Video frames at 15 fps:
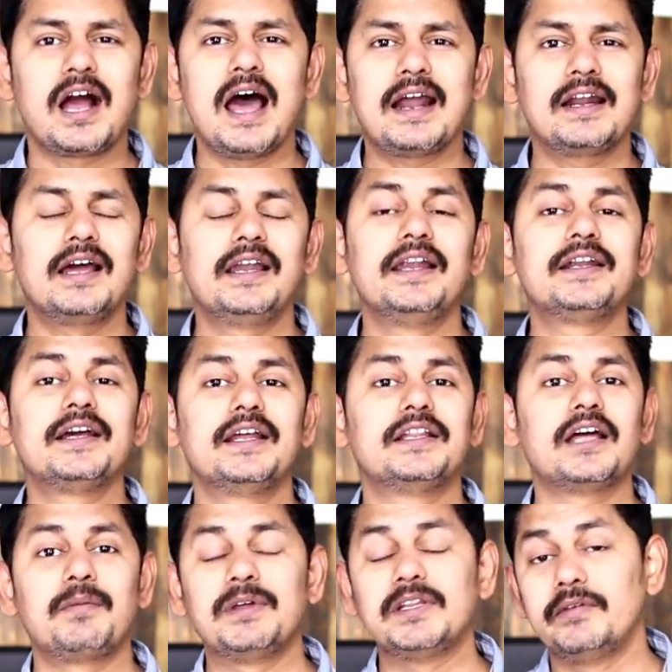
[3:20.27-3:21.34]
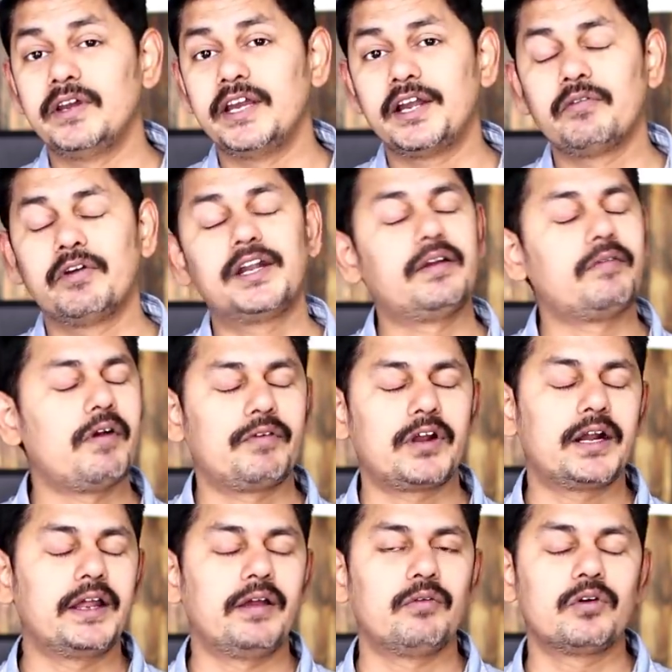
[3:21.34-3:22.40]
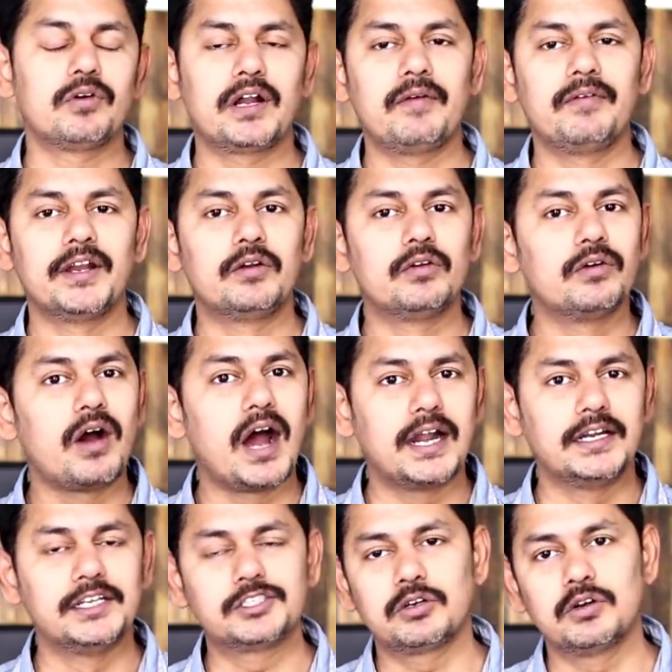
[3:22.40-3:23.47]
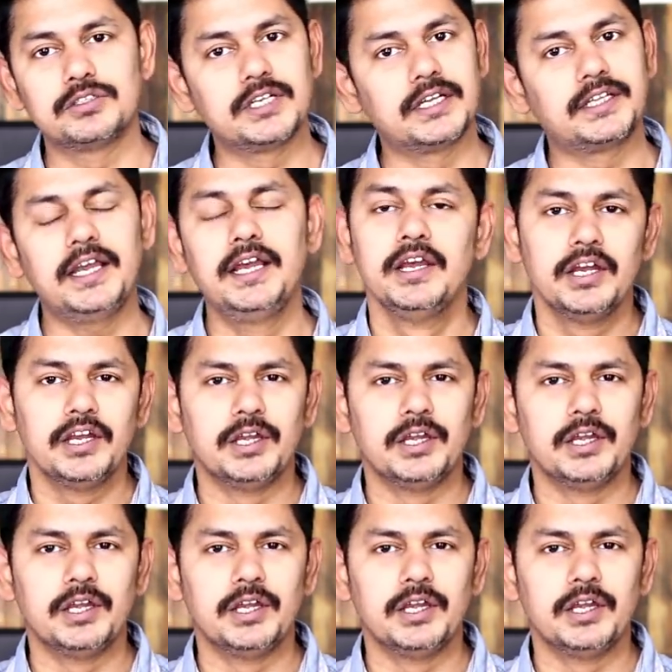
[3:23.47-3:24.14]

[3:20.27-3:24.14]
కారణాలు ఏంటనే దాని మీద వీళ్ళు ఎటువంటి వివరణ ఇవ్వకుండా వీళ్ళు ఆ లిస్ట్లోంచి అయితే